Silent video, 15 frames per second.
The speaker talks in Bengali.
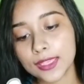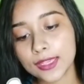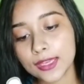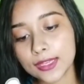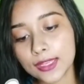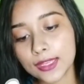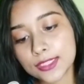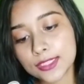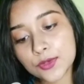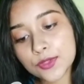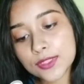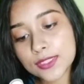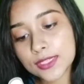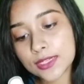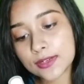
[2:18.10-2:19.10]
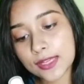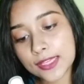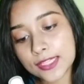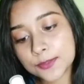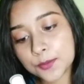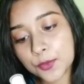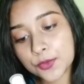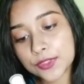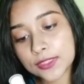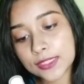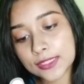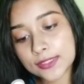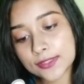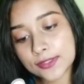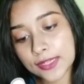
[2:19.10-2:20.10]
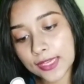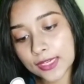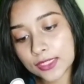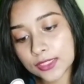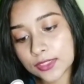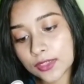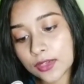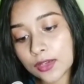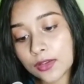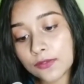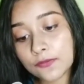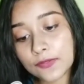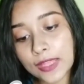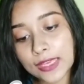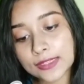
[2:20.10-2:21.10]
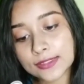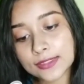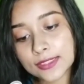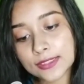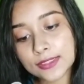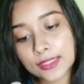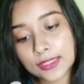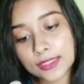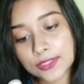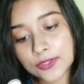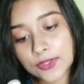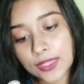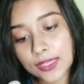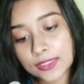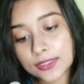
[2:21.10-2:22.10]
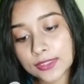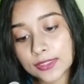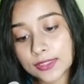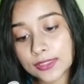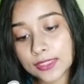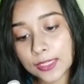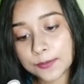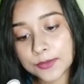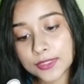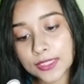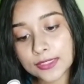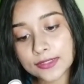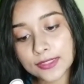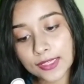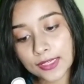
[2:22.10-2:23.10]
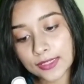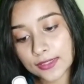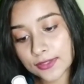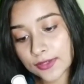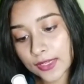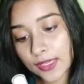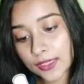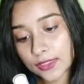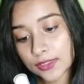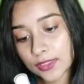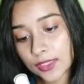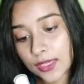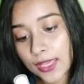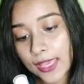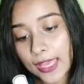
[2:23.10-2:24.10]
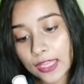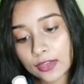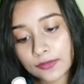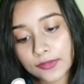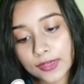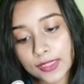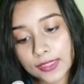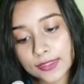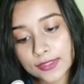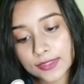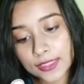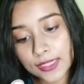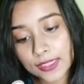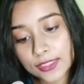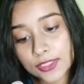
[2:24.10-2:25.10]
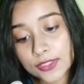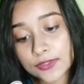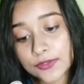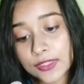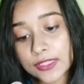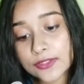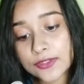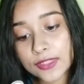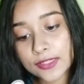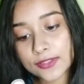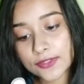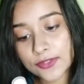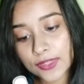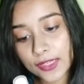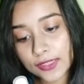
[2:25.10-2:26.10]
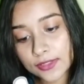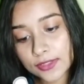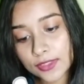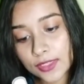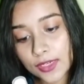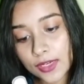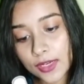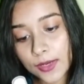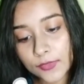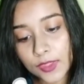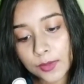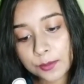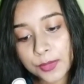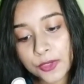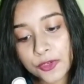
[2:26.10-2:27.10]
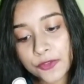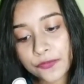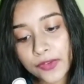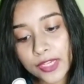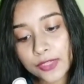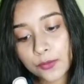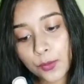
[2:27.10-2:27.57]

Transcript: এখানে আছে হচ্ছে রাইস প্রোটিন এক্সট্র্যাক্ট ফ্ল্যাক্সিড এক্সট্র্যাক্ট গ্রেপসিডস এক্সট্র্যাক্ট অ্যালোভেরা এক্সট্র্যাক্ট গ্রিন টি এক্সট্র্যাক্ট পিউরিফাই